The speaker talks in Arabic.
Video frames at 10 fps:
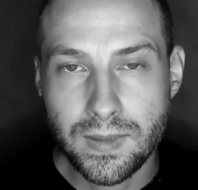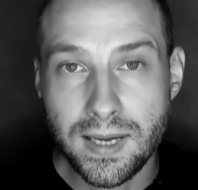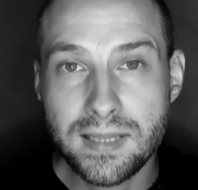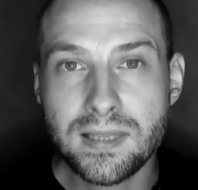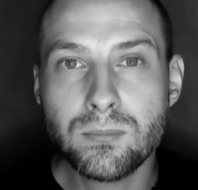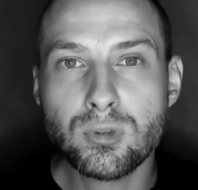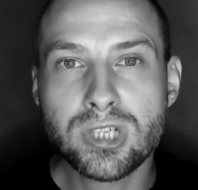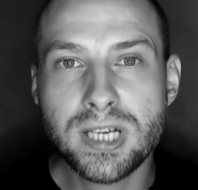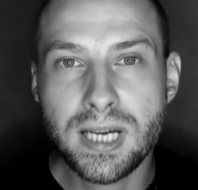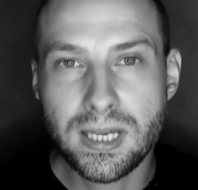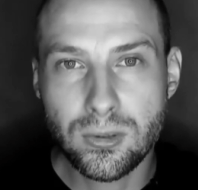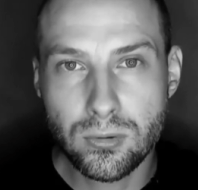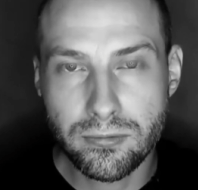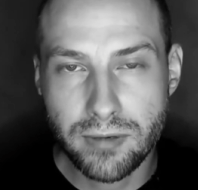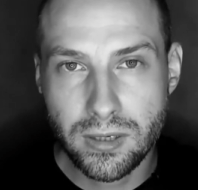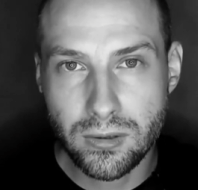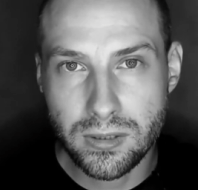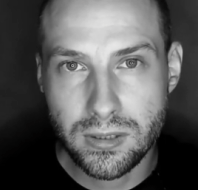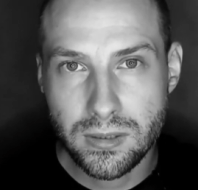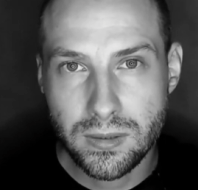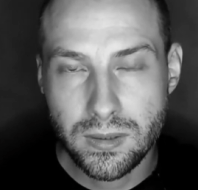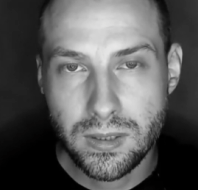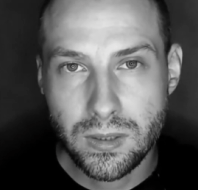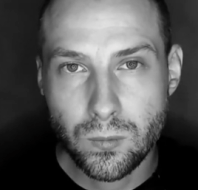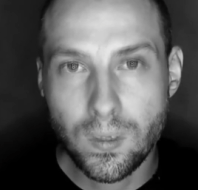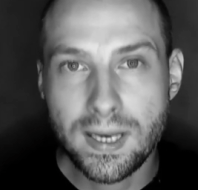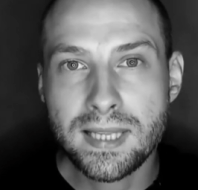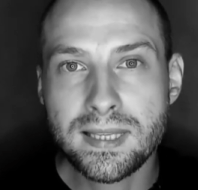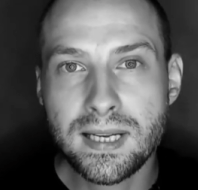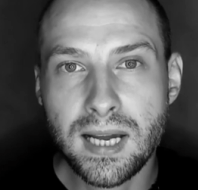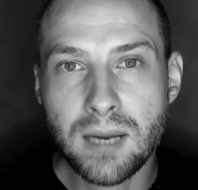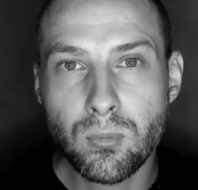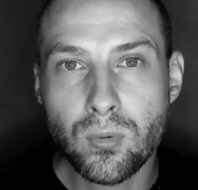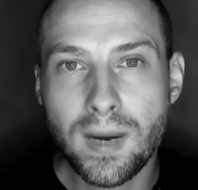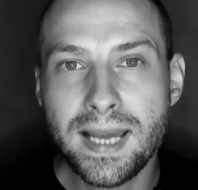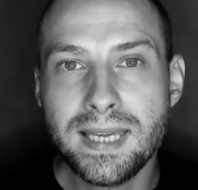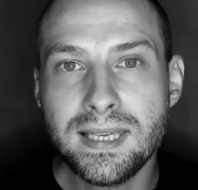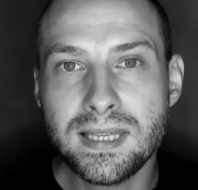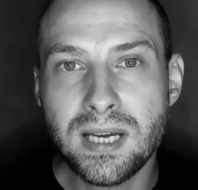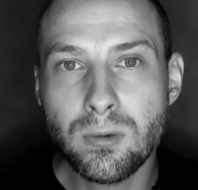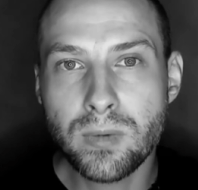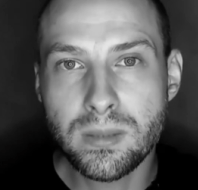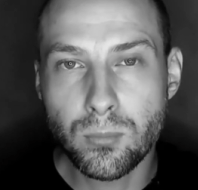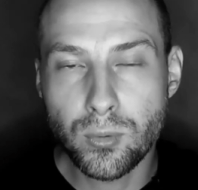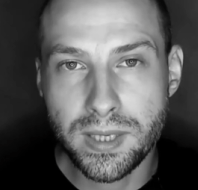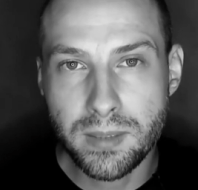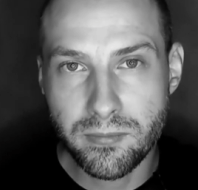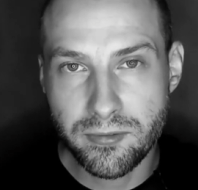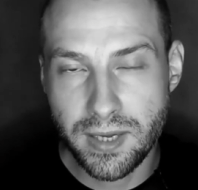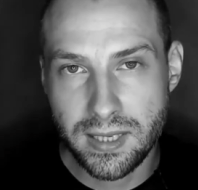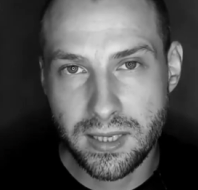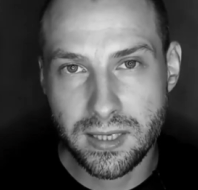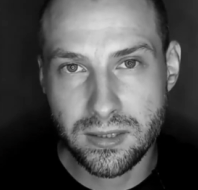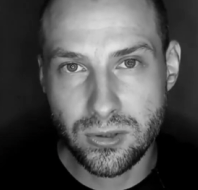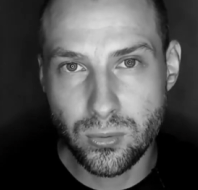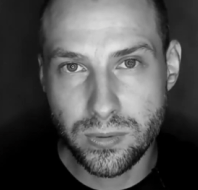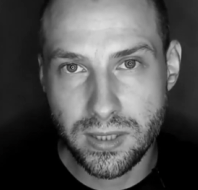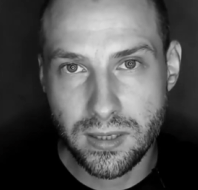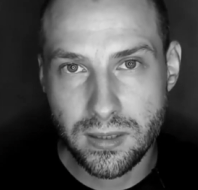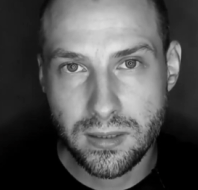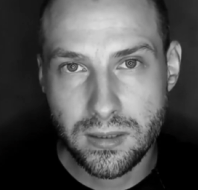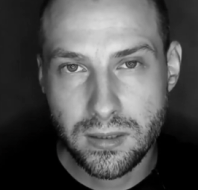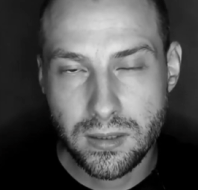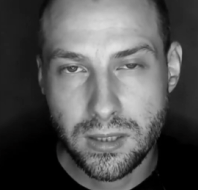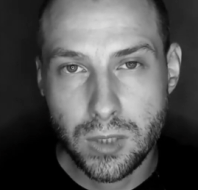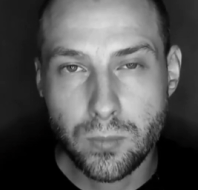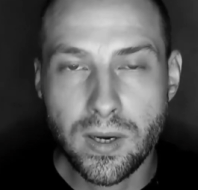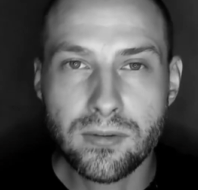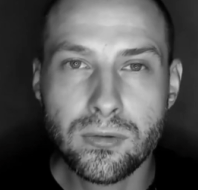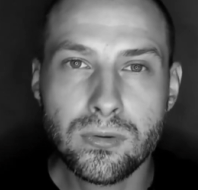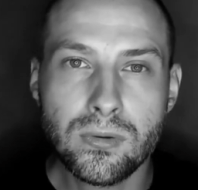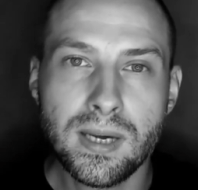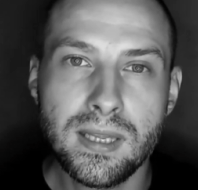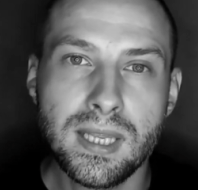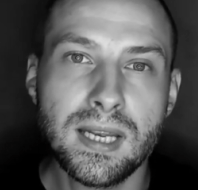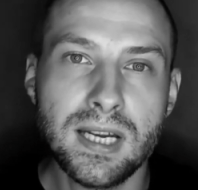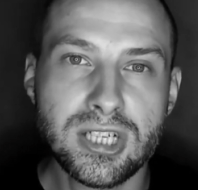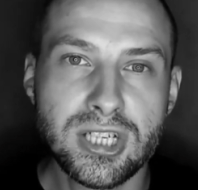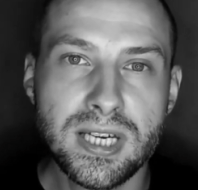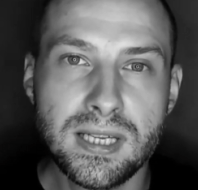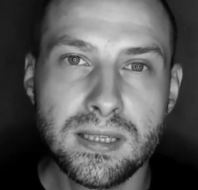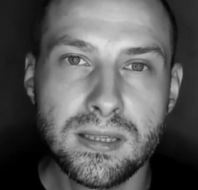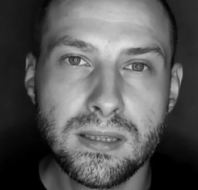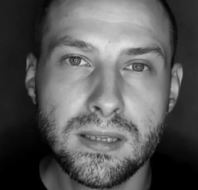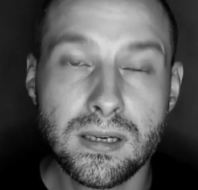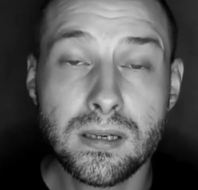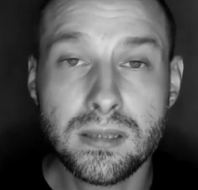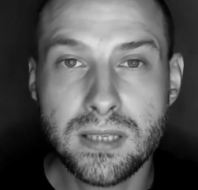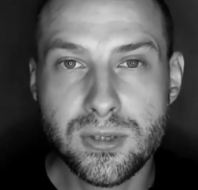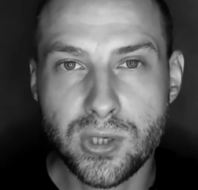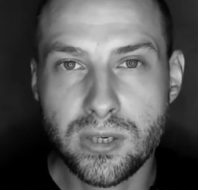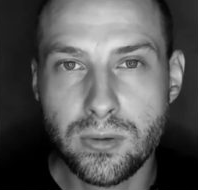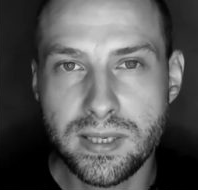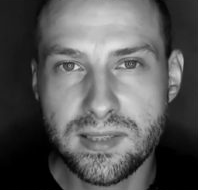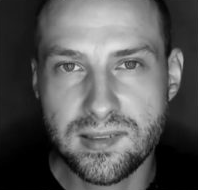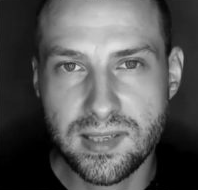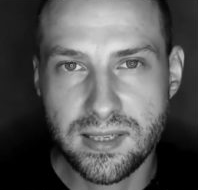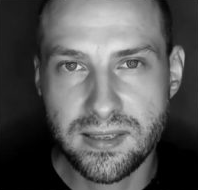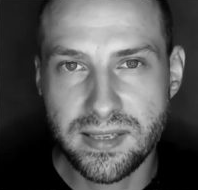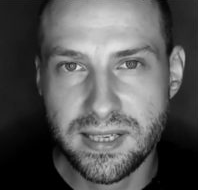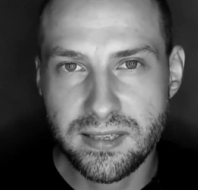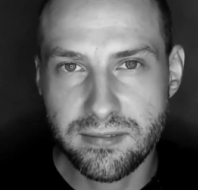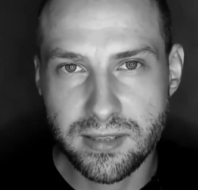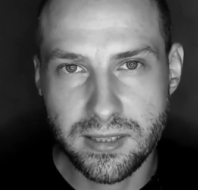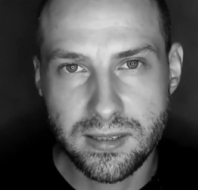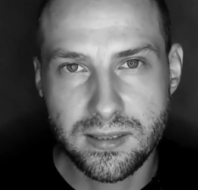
أنت مشاهد فقط ولا تلعب أي دور مهم في هذه الدنيا وأظن هذه الأشياء قد تجعل الإنسان ضعيفا